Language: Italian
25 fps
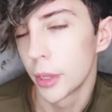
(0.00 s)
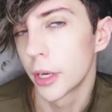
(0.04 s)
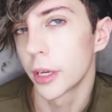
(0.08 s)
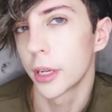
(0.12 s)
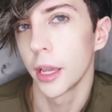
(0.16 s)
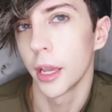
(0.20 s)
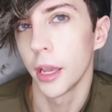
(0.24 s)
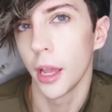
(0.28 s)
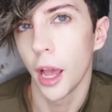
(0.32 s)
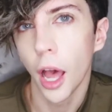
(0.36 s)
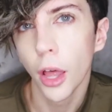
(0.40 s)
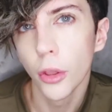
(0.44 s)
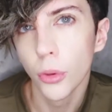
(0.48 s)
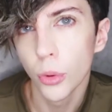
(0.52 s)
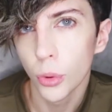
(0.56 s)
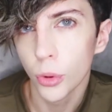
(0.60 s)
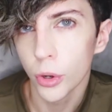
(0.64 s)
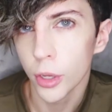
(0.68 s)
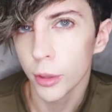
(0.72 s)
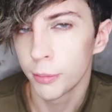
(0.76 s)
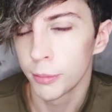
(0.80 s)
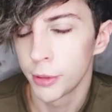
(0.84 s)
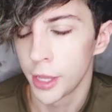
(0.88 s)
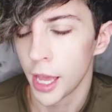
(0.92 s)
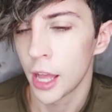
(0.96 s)
Perché a
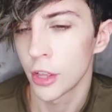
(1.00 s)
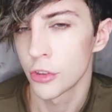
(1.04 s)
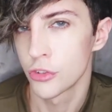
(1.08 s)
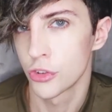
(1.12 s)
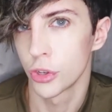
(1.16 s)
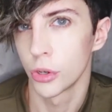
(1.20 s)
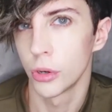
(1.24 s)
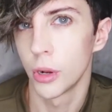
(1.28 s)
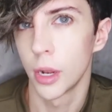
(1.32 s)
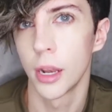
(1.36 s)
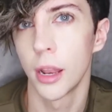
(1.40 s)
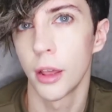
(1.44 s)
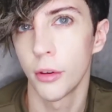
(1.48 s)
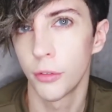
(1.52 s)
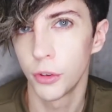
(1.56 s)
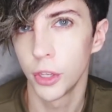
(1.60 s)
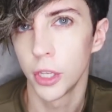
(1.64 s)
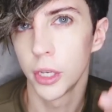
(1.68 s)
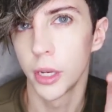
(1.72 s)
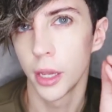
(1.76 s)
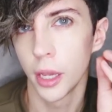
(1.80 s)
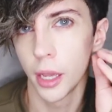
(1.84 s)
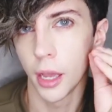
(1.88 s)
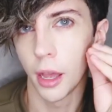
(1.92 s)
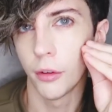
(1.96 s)
noi piacciono alla
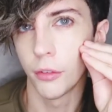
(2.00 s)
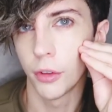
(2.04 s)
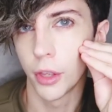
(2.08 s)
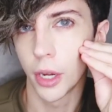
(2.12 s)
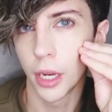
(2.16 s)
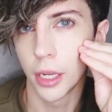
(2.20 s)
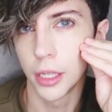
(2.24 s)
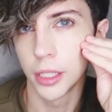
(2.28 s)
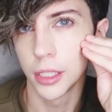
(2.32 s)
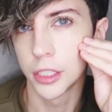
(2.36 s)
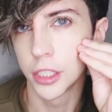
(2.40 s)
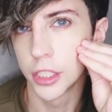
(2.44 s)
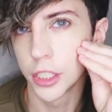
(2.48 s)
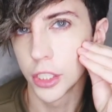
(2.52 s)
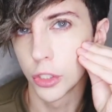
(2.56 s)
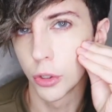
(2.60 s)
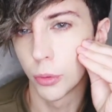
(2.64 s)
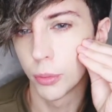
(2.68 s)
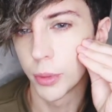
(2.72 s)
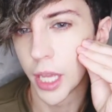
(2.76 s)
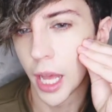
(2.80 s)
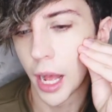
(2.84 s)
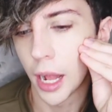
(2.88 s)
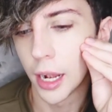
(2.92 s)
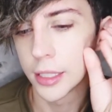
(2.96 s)
fine avere gli
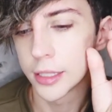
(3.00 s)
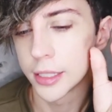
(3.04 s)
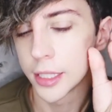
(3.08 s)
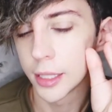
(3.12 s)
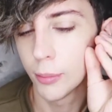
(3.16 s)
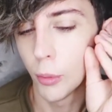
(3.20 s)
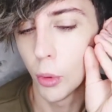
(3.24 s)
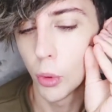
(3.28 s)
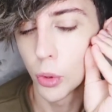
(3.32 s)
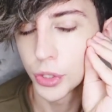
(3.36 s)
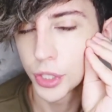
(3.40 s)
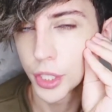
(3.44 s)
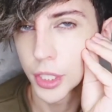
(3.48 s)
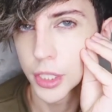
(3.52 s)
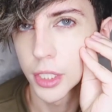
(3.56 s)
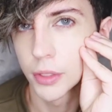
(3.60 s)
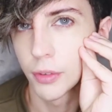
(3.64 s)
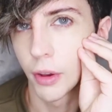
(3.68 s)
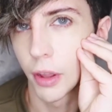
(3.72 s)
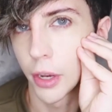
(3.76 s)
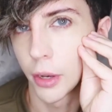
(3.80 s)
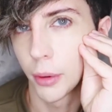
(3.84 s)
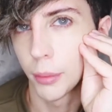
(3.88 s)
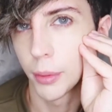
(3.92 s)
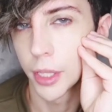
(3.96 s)
zigomi alti Molte si
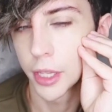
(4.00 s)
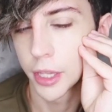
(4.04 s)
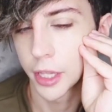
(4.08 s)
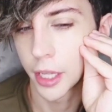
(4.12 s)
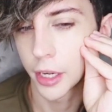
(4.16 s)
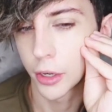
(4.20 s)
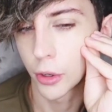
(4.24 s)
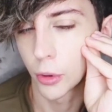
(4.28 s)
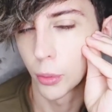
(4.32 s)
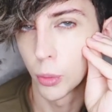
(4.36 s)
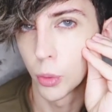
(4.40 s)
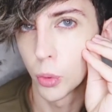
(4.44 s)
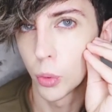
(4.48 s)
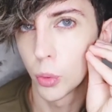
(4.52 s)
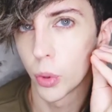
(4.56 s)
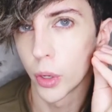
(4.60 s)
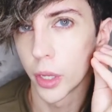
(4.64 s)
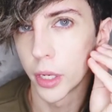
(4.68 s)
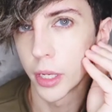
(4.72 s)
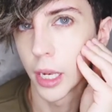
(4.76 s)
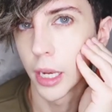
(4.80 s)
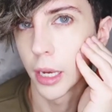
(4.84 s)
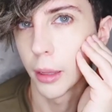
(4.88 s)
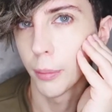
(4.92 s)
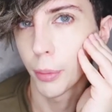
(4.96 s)
vanno a mettere
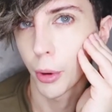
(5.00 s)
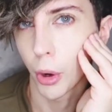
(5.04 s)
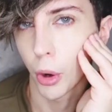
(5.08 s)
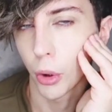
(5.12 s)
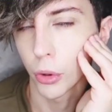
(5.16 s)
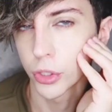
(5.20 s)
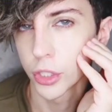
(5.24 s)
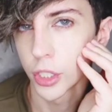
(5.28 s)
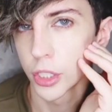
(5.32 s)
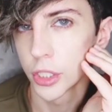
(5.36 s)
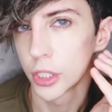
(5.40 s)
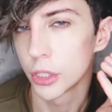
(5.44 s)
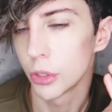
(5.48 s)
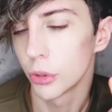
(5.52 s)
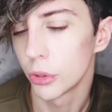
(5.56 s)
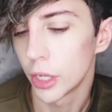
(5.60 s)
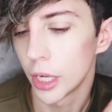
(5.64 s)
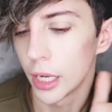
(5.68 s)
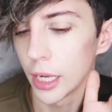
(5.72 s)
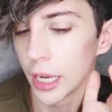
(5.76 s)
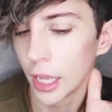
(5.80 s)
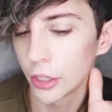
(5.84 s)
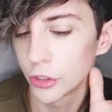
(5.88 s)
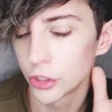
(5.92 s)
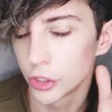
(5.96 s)
comunque delle protesi o
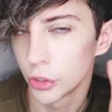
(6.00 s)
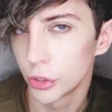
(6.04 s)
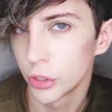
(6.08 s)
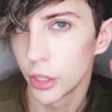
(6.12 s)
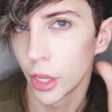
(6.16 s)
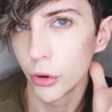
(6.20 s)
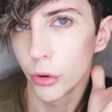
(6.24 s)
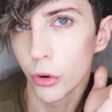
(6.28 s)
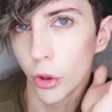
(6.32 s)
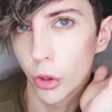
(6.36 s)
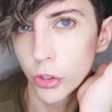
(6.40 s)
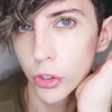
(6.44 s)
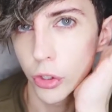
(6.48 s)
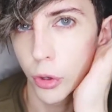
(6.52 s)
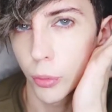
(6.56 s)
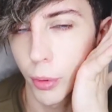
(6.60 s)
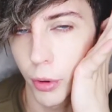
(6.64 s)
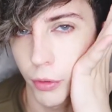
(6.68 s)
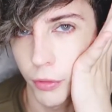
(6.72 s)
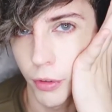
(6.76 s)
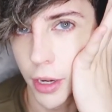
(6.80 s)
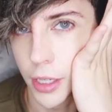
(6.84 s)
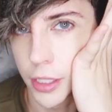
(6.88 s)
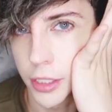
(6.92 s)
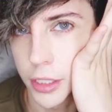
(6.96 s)
dell'acido ianonico
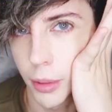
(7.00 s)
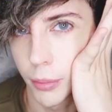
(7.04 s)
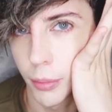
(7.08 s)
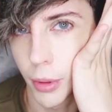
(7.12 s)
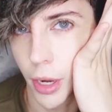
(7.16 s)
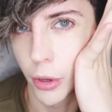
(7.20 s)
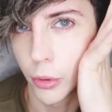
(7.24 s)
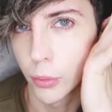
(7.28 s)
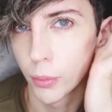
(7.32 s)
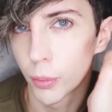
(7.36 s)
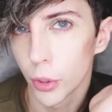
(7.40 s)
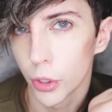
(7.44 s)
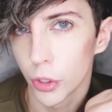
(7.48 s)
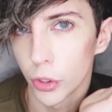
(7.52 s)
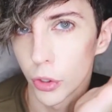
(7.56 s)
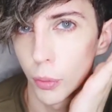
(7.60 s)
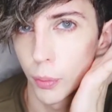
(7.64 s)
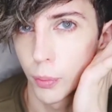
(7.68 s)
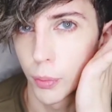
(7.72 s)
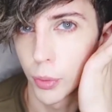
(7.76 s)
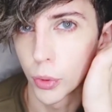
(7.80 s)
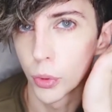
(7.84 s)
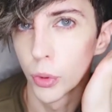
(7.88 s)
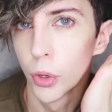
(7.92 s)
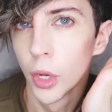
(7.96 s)
per farli sembrare un pochino
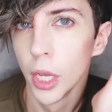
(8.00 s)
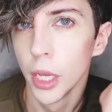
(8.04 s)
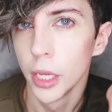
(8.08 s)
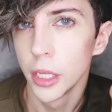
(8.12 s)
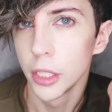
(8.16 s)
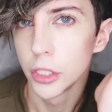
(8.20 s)
più